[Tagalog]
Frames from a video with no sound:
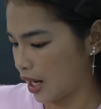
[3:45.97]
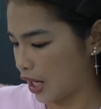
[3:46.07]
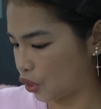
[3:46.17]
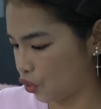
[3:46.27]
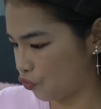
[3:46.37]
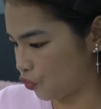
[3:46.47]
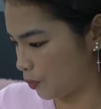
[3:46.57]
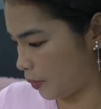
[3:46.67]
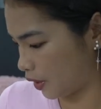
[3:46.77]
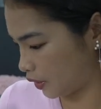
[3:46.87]
ito yung full
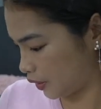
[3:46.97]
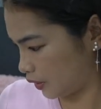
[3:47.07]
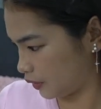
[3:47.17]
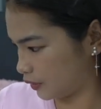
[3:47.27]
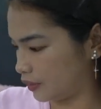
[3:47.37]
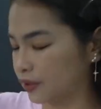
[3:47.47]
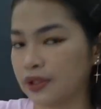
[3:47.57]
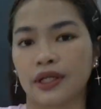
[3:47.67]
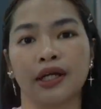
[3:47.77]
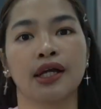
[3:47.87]
bottle.
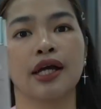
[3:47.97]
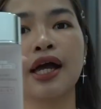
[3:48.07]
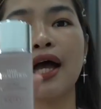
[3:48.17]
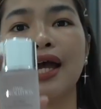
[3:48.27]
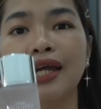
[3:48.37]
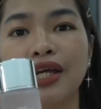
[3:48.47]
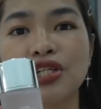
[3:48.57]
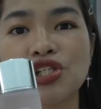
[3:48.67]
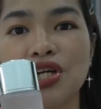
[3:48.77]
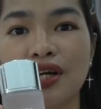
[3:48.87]
Ayan
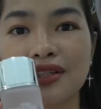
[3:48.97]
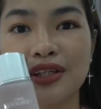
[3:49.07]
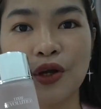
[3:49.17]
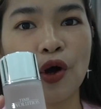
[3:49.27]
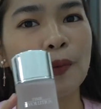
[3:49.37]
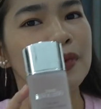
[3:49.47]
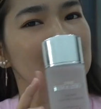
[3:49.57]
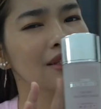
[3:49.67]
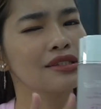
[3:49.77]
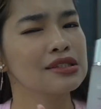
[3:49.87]
siya as well. Oh,
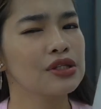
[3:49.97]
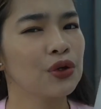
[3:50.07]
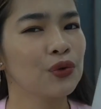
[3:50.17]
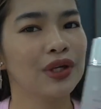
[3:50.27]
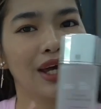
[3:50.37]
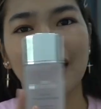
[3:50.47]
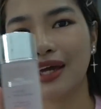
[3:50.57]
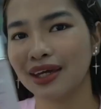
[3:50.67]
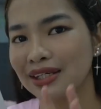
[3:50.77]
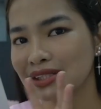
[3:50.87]
it's so
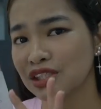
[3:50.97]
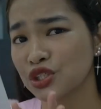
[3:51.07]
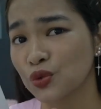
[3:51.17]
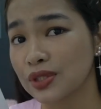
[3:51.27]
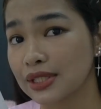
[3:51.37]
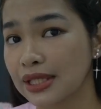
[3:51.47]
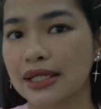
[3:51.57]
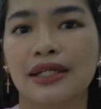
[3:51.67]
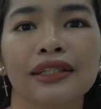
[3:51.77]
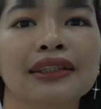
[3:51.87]
nice. It's so
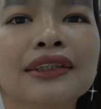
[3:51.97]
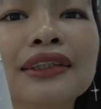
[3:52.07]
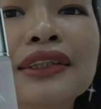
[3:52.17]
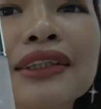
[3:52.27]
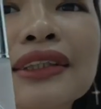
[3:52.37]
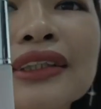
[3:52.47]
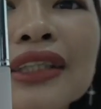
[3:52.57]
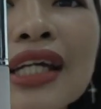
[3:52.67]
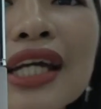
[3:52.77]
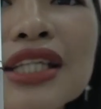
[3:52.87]
sleek.
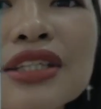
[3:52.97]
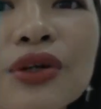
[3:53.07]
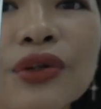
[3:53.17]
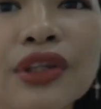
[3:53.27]
It's so